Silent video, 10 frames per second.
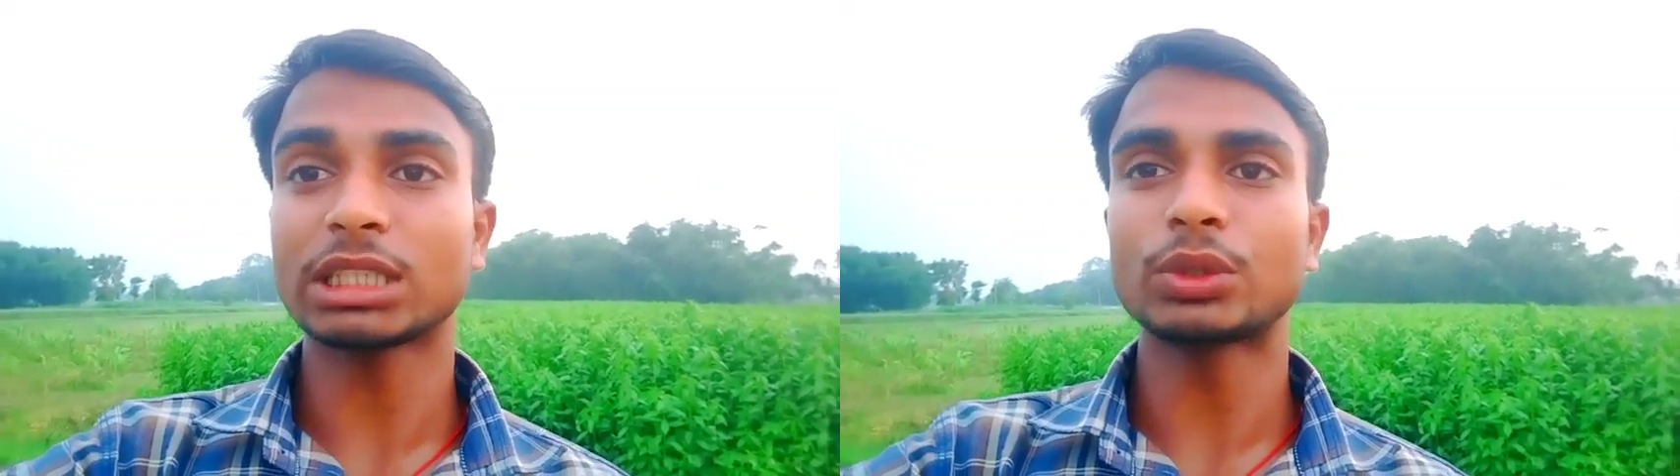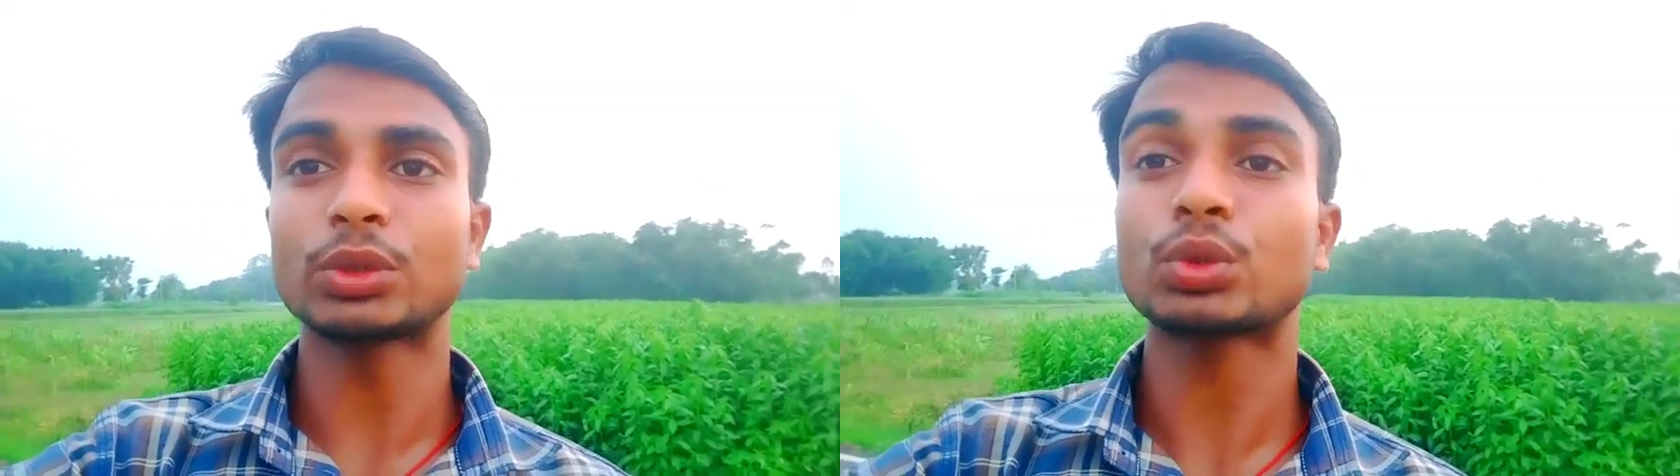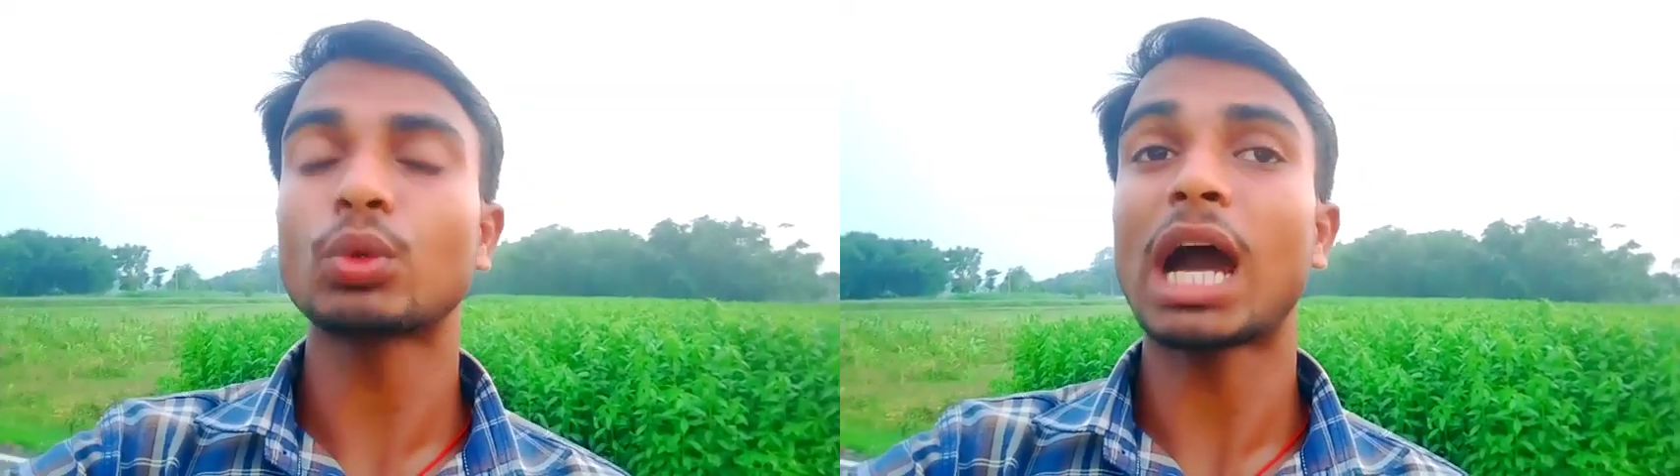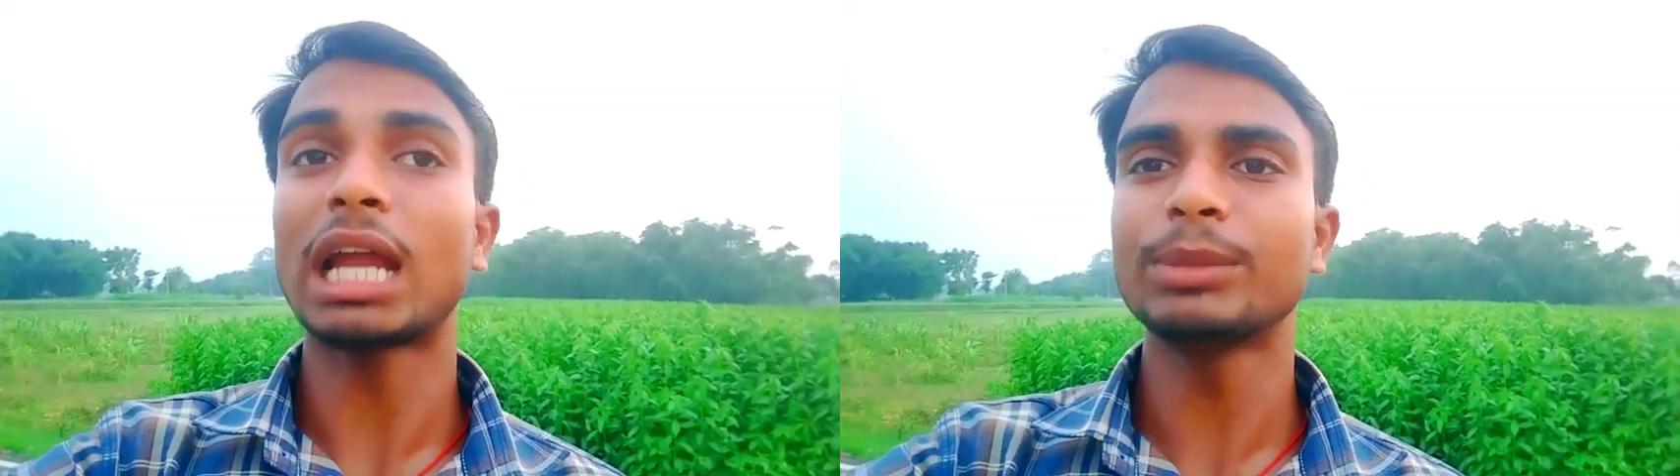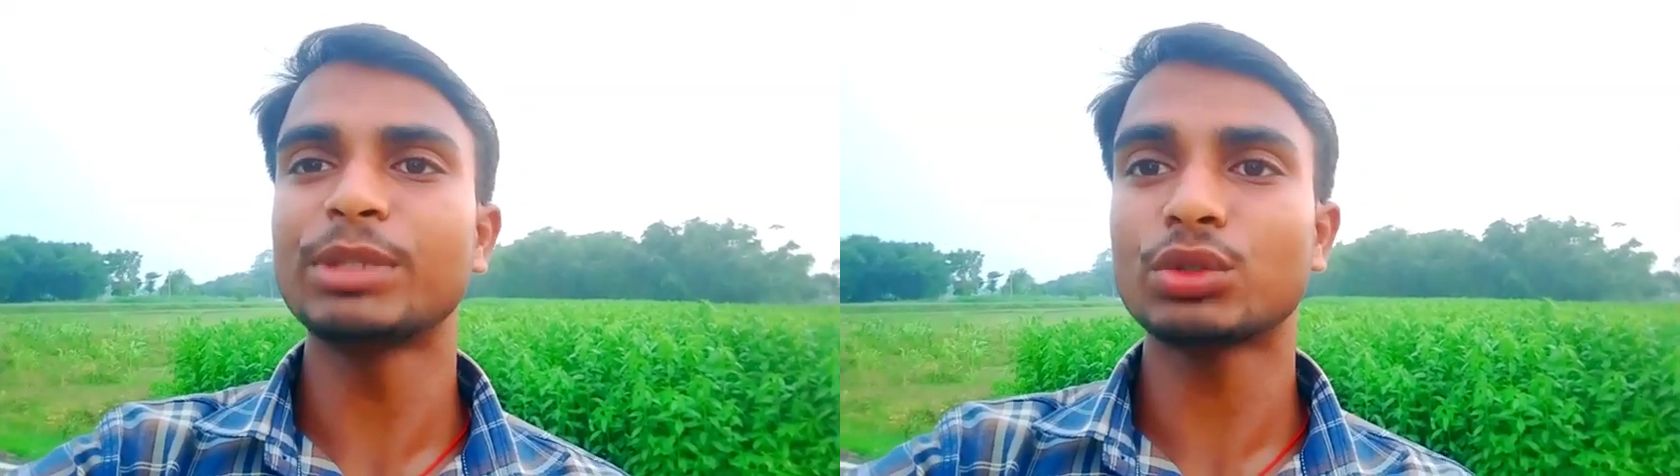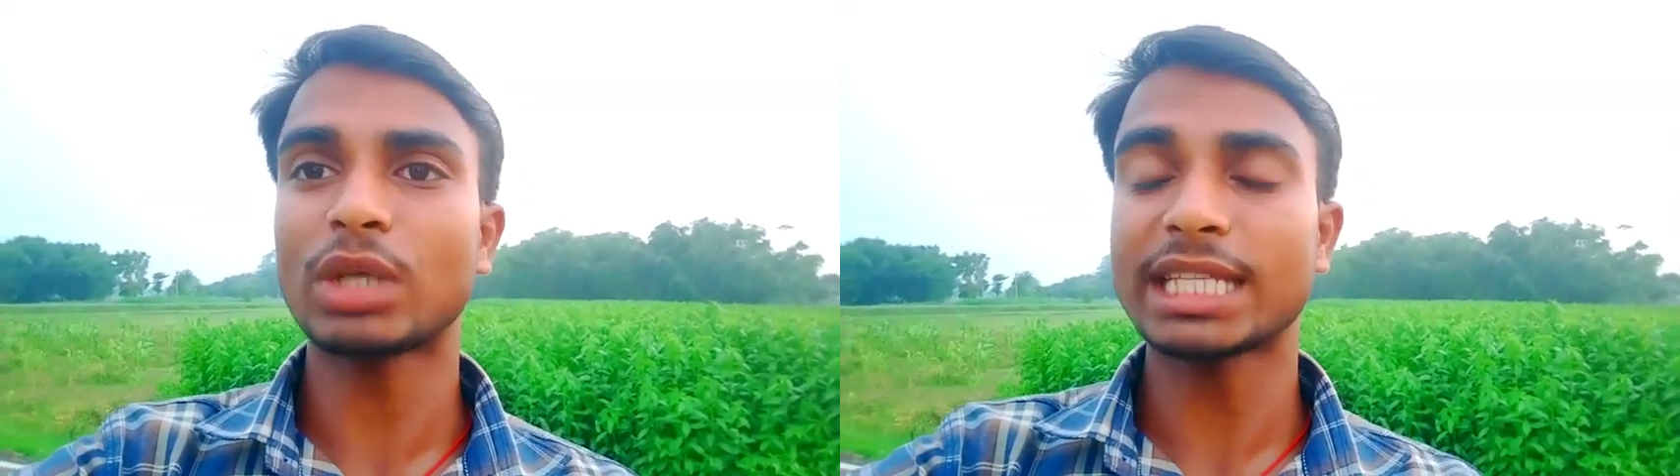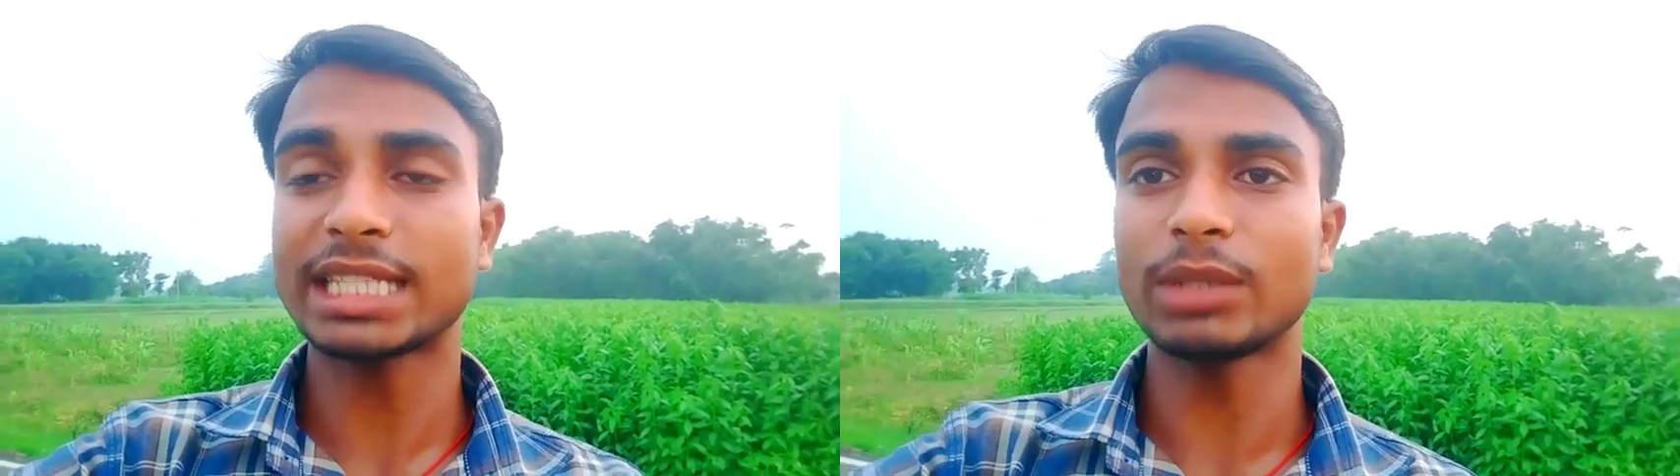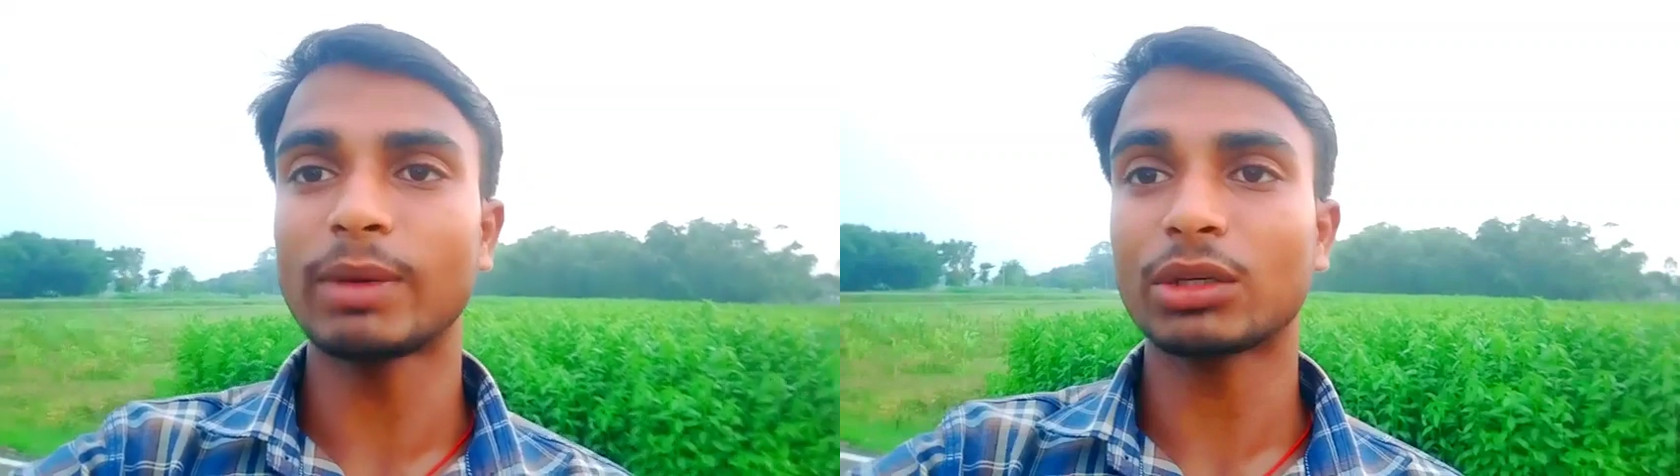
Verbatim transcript: दोस्तों हाल ही में जो है शनिवार